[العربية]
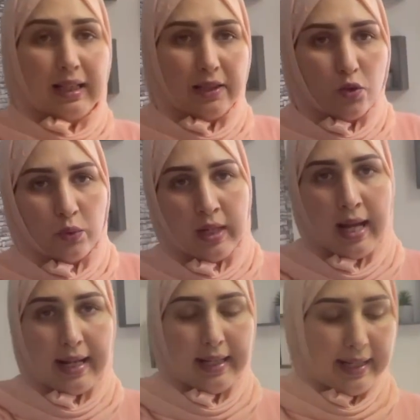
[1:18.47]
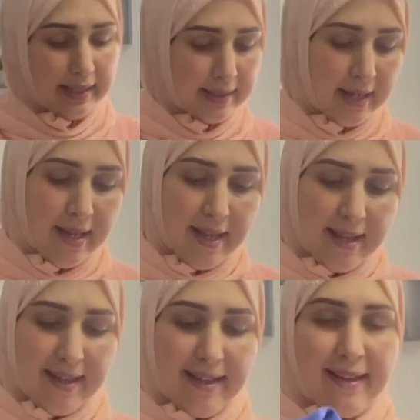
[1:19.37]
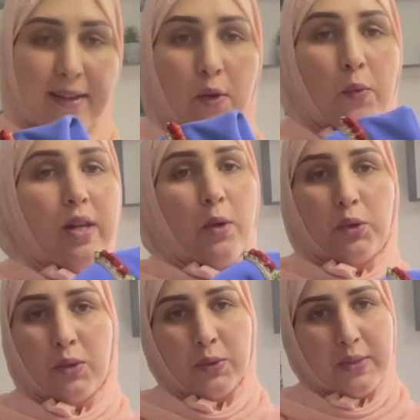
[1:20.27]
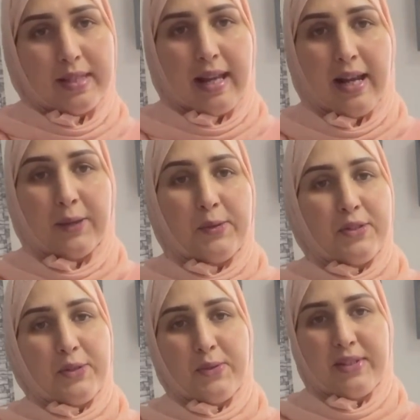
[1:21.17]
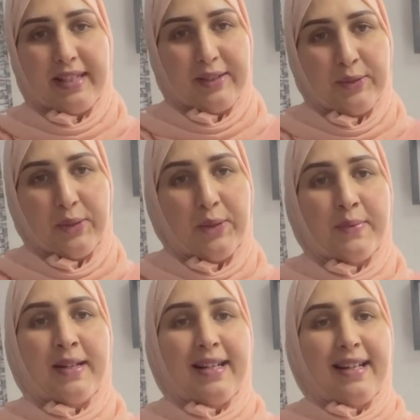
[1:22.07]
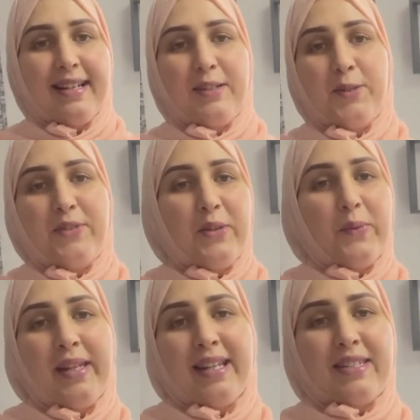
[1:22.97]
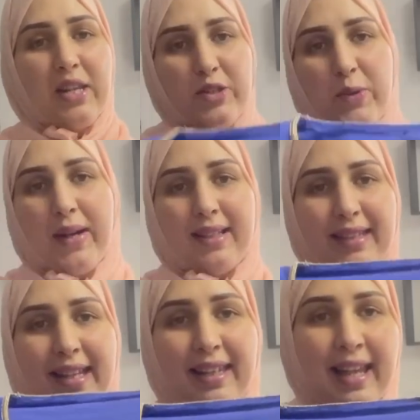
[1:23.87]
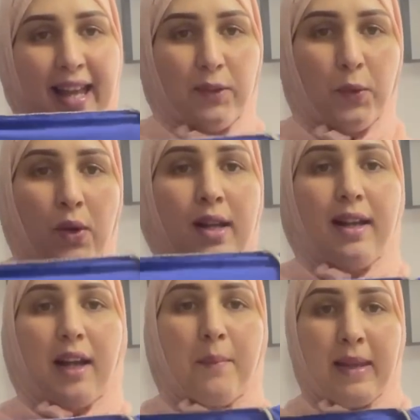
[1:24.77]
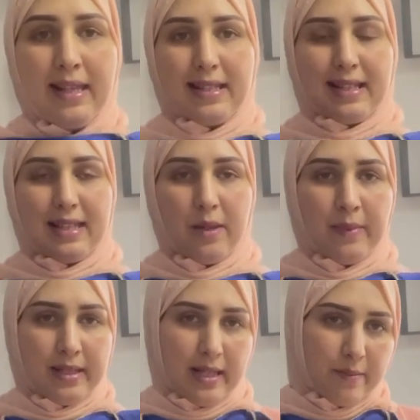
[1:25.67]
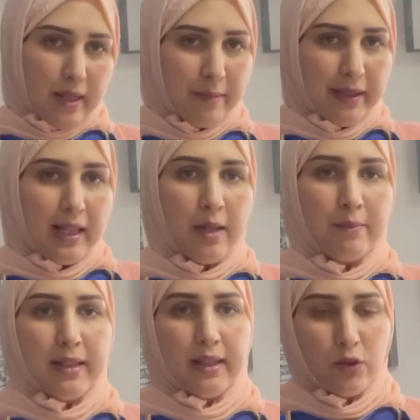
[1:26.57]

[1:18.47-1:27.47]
خديته نهار العيد آه، ولاو طوندون صراحه كلشي كلشي عندهم آه، وفي اللوينات كيجيو خطيرين هادو قميصات البنات هاد بطبيعه الحال بعدا